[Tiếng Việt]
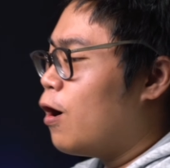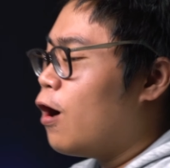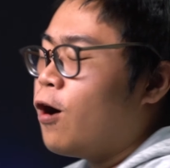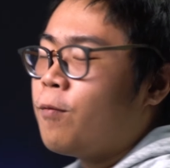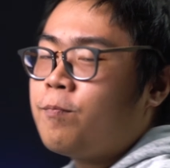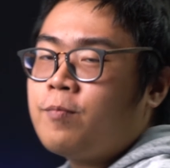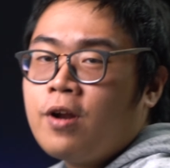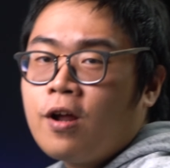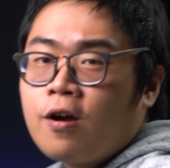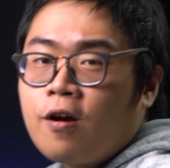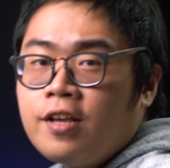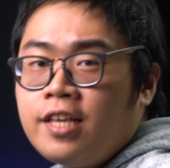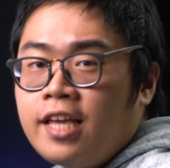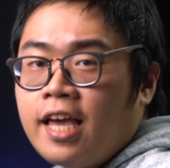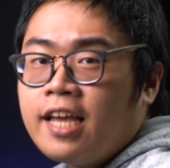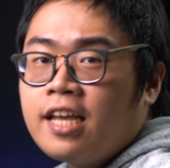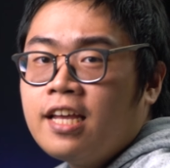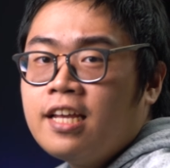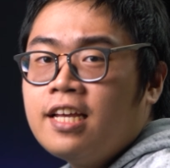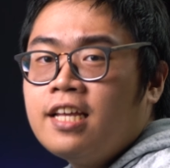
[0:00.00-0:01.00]
hộp nó có
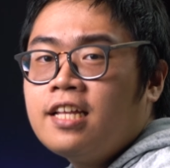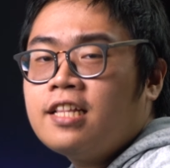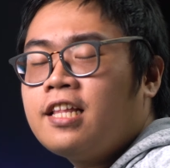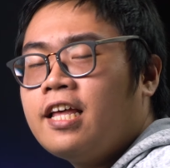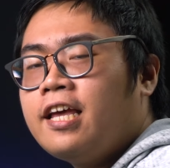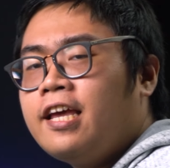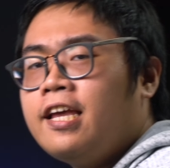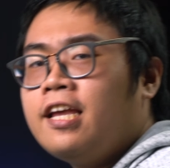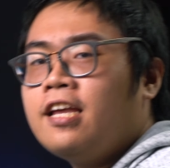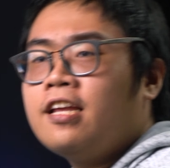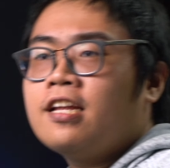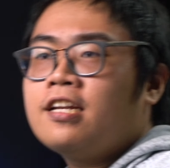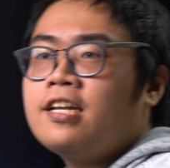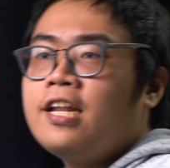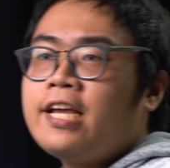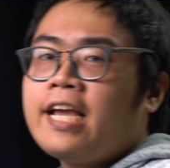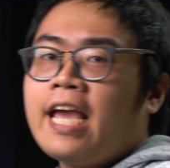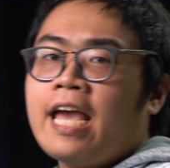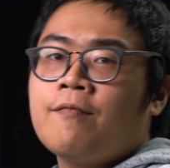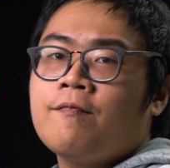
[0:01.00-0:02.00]
gì. Thì
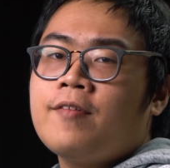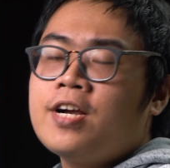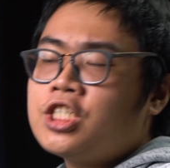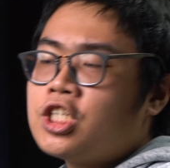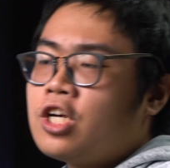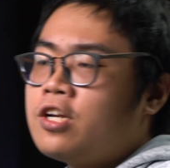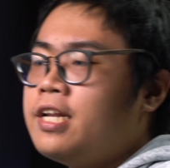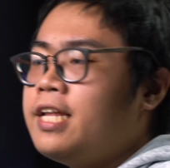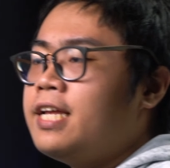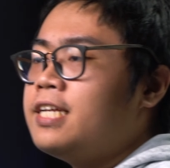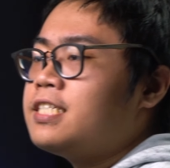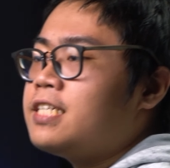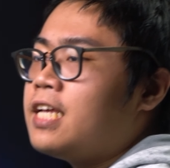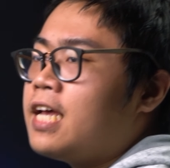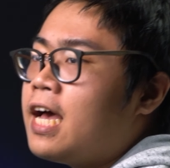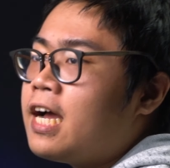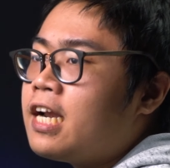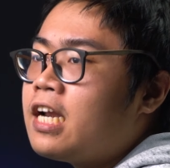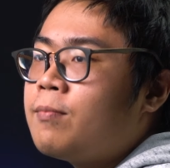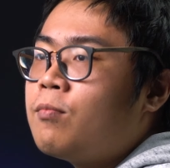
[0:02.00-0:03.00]
đi kèm với Sony
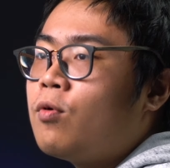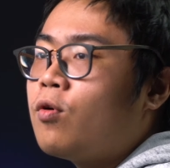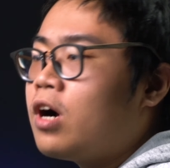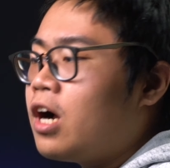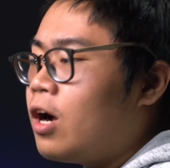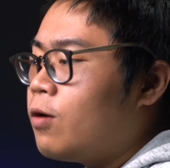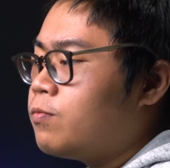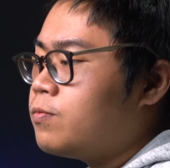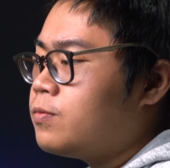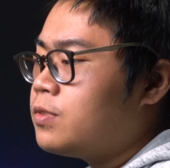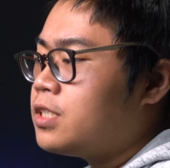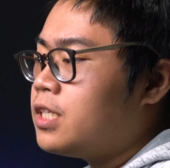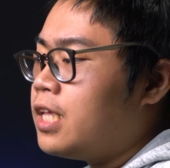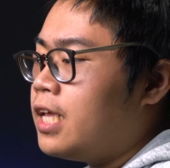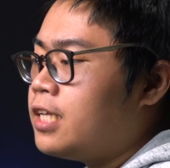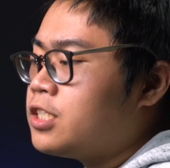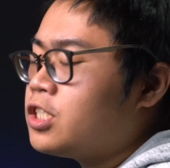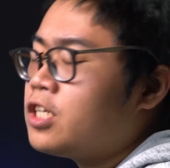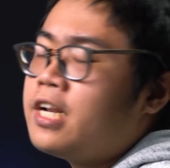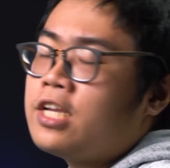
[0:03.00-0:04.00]
WH-CH510
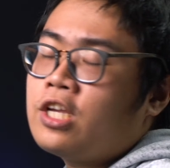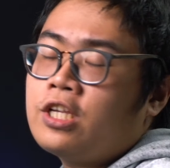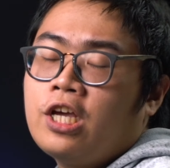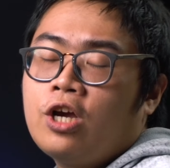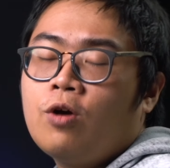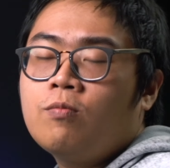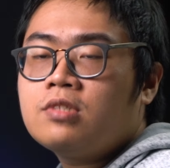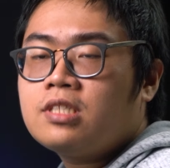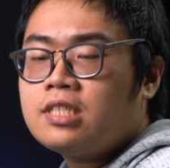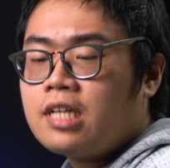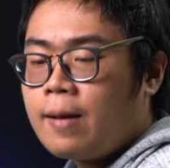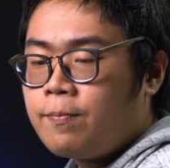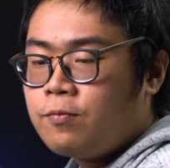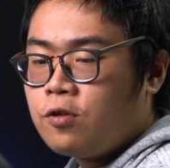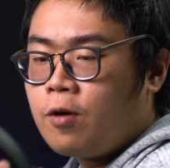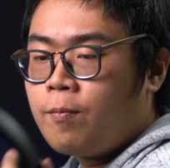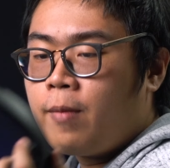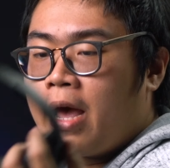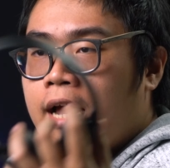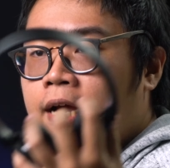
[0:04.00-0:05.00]
thì Sony chỉ cung cấp
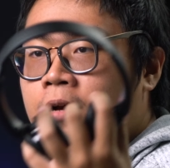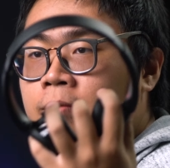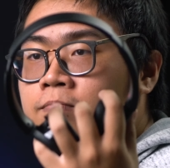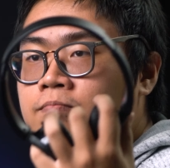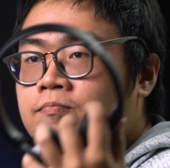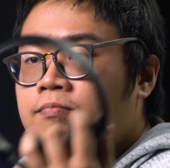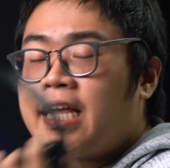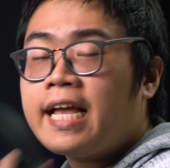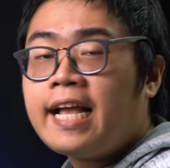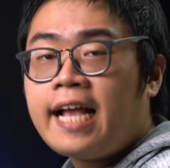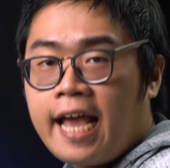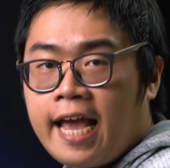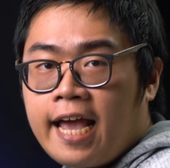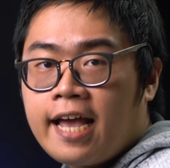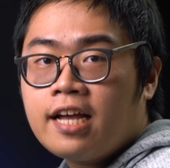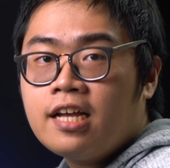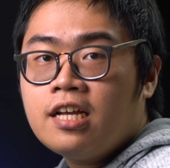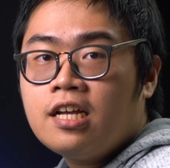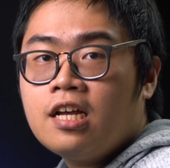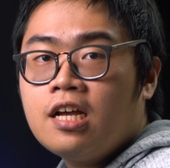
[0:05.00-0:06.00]
cho bạn tai nghe,